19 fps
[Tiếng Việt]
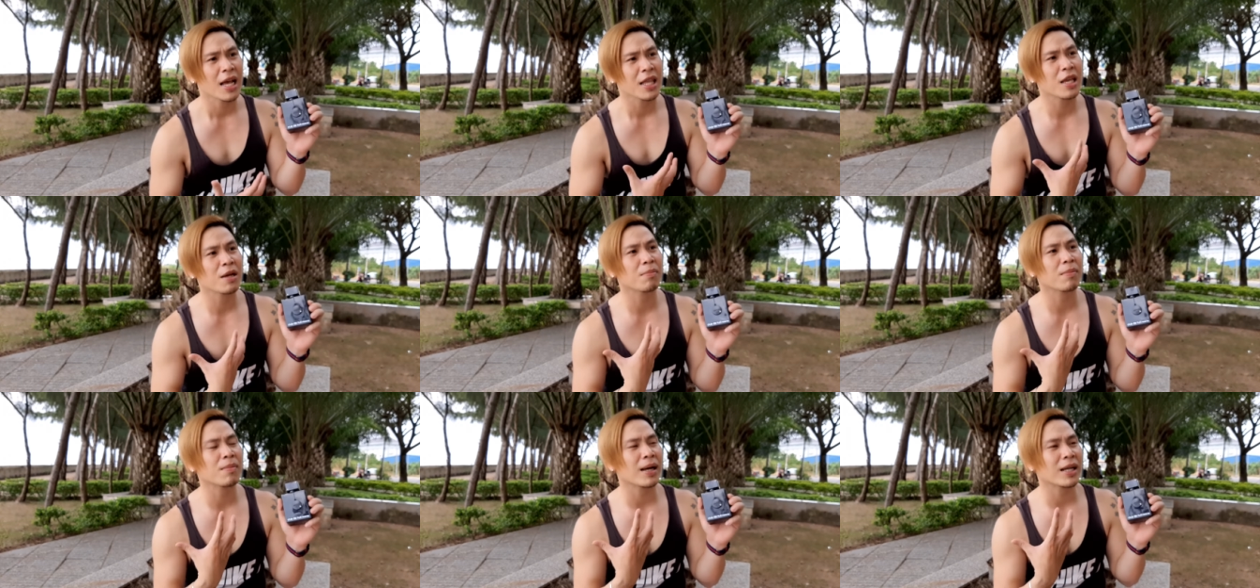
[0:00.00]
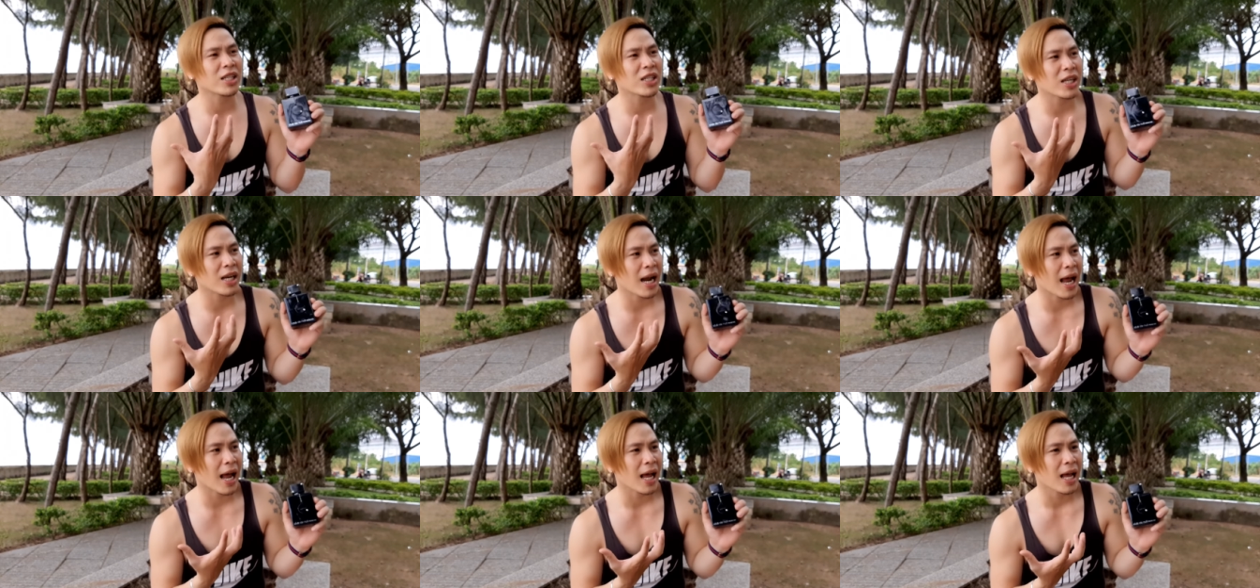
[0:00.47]
nhưng
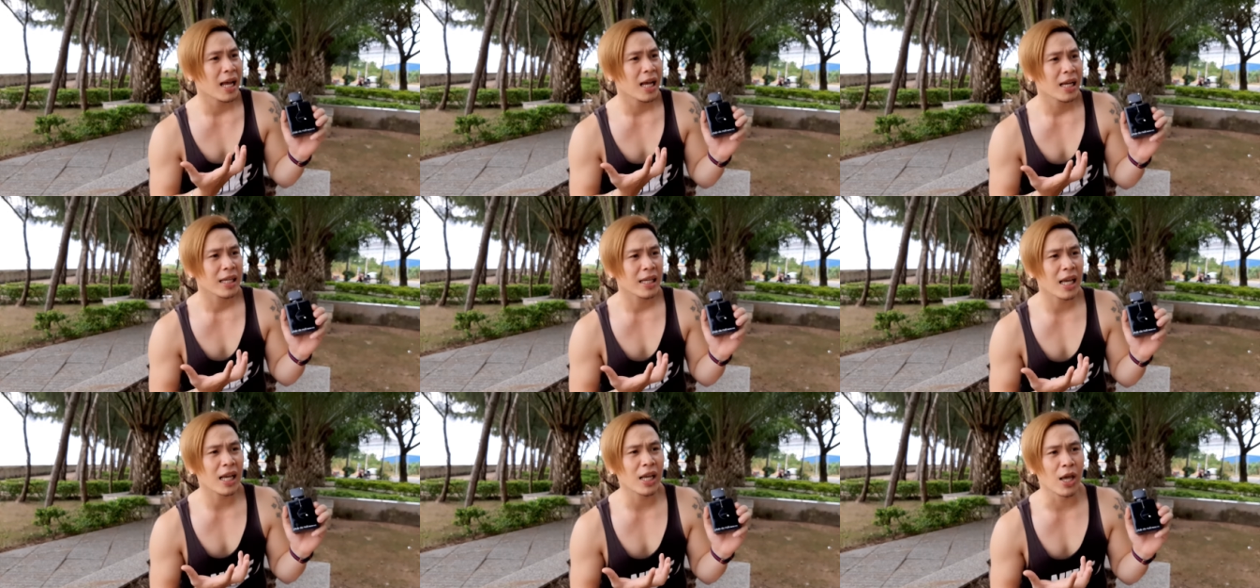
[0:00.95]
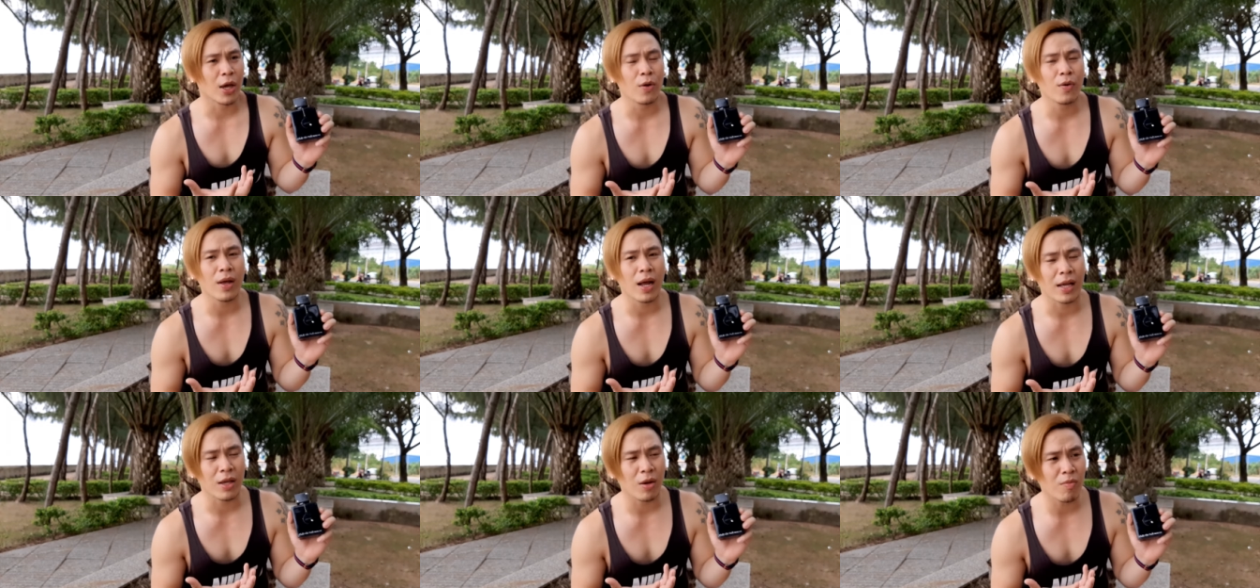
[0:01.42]
Mancera cái kiểu
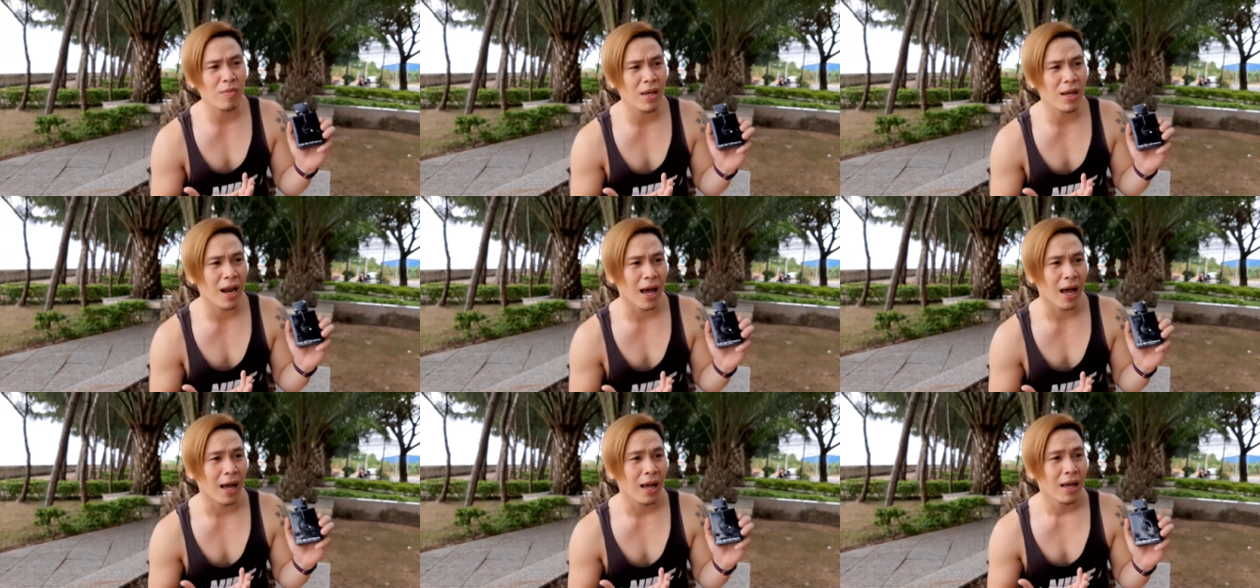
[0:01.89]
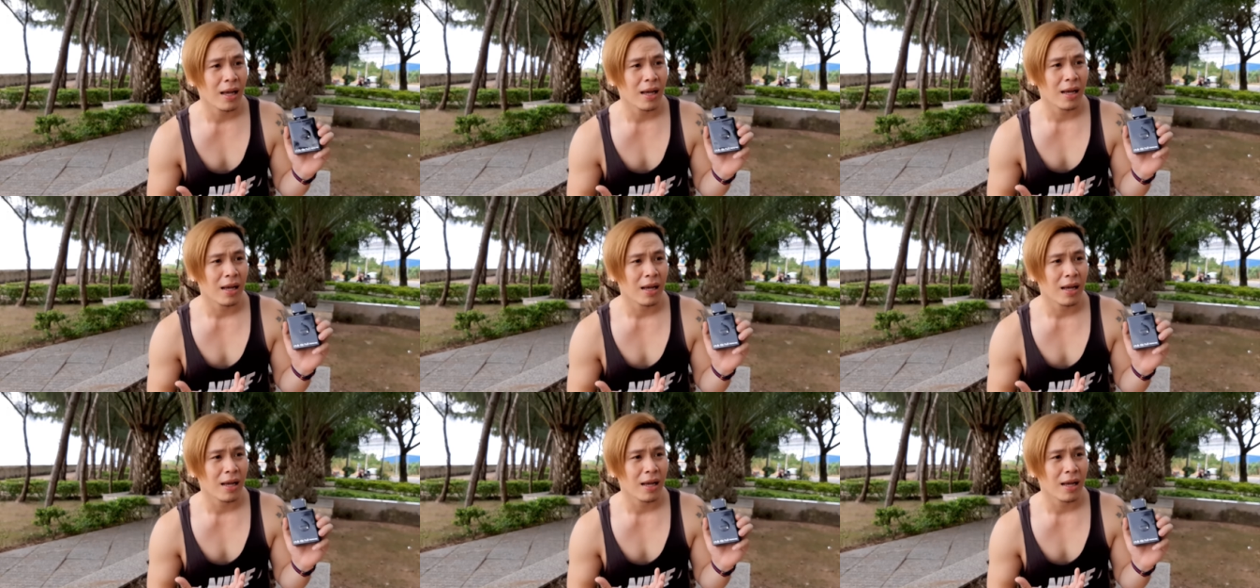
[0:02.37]
là giống như là